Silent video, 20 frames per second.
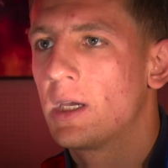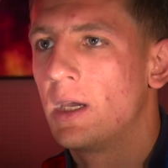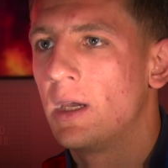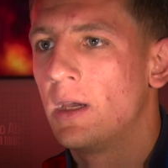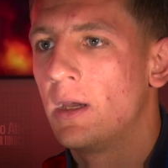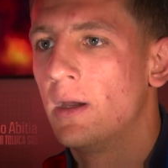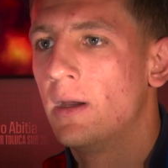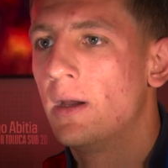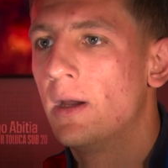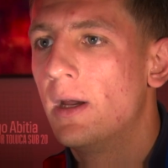
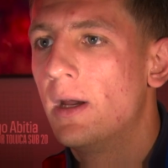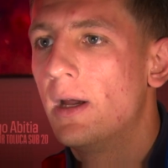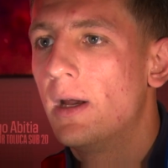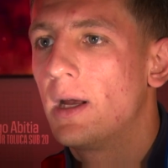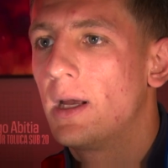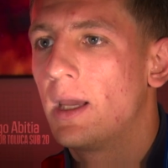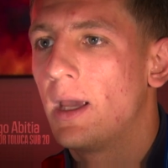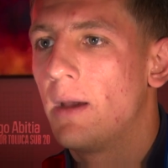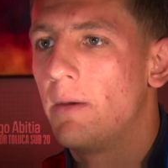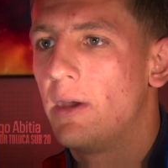que,
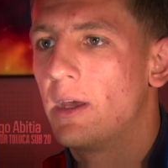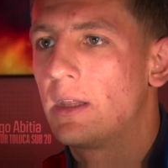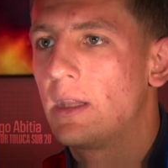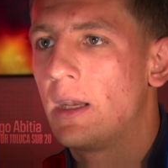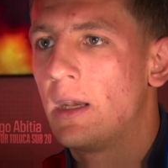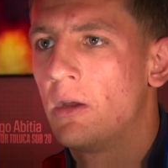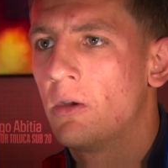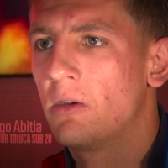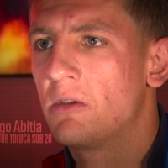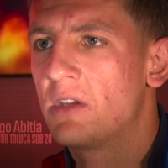había
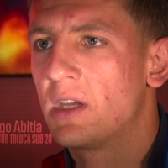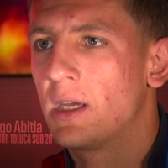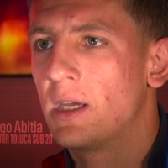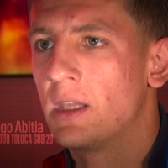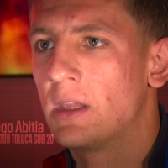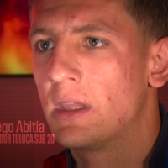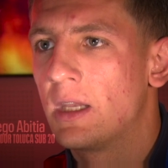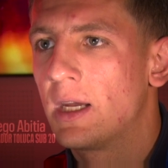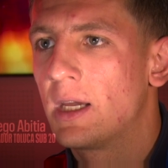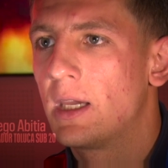tenido desde que
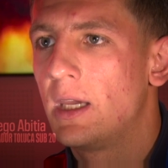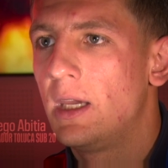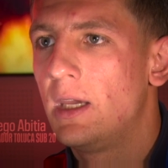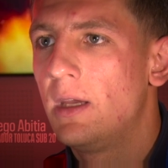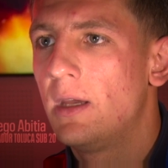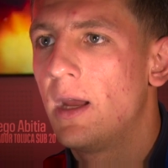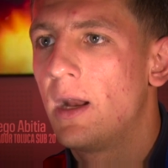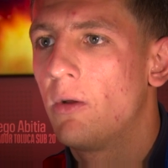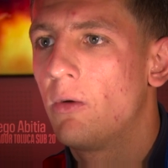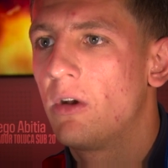entré
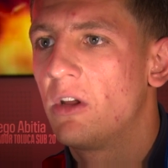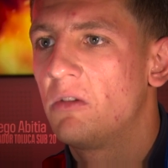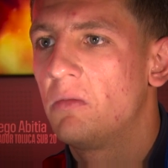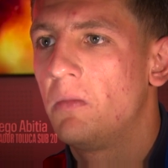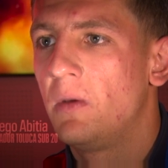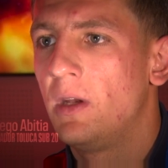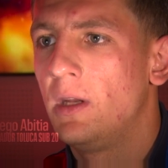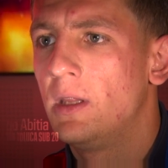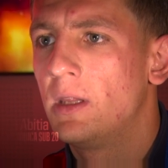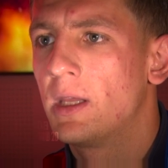aquí. Era una
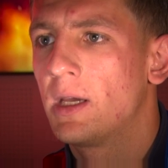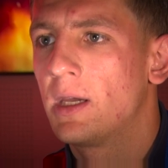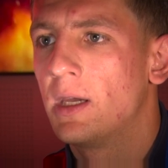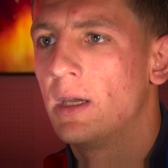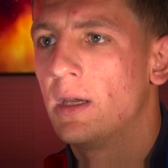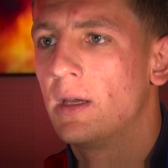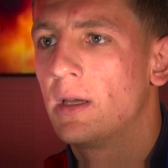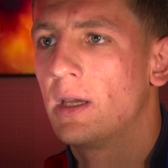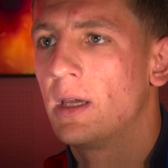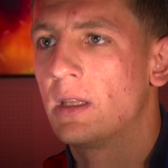espinita que,
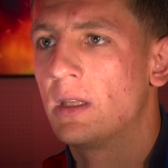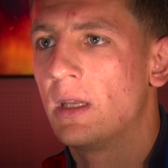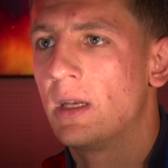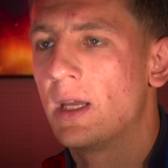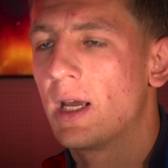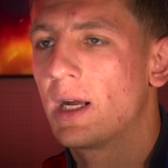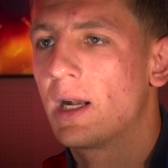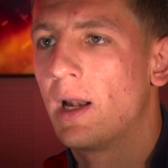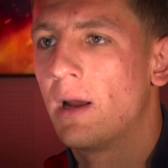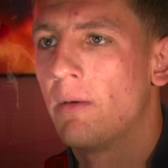
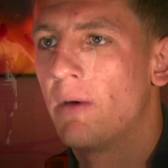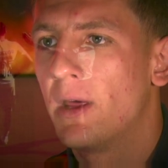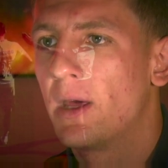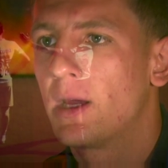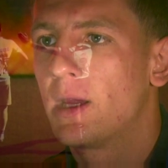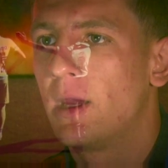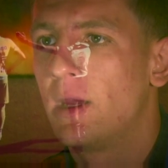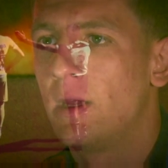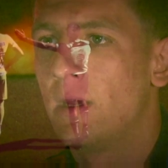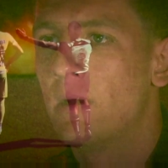tenía clavada
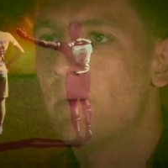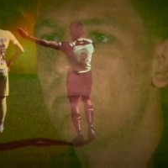que